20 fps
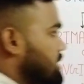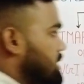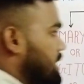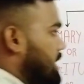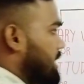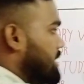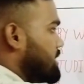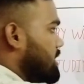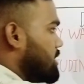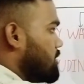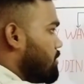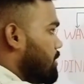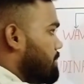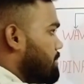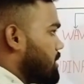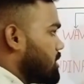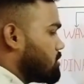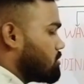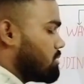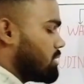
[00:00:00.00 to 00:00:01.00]
सेकेंडरी
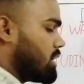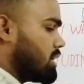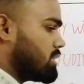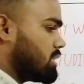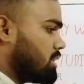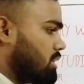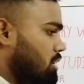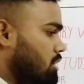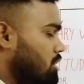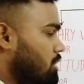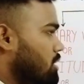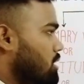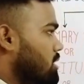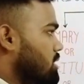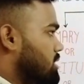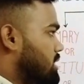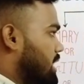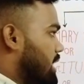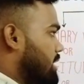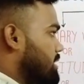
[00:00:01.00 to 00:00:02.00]
वेव किसको कहते हैं
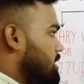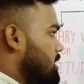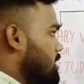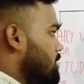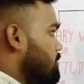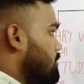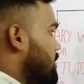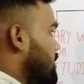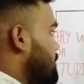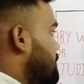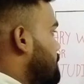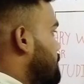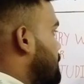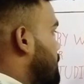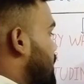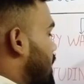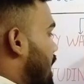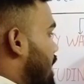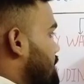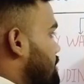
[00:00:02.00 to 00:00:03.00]
सेकेंडरी वेव
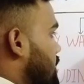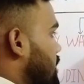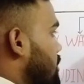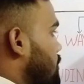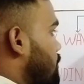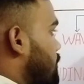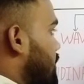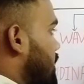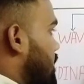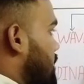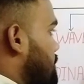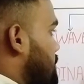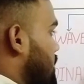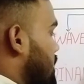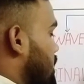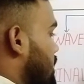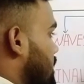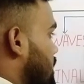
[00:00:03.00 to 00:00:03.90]
प्राइमरी वेव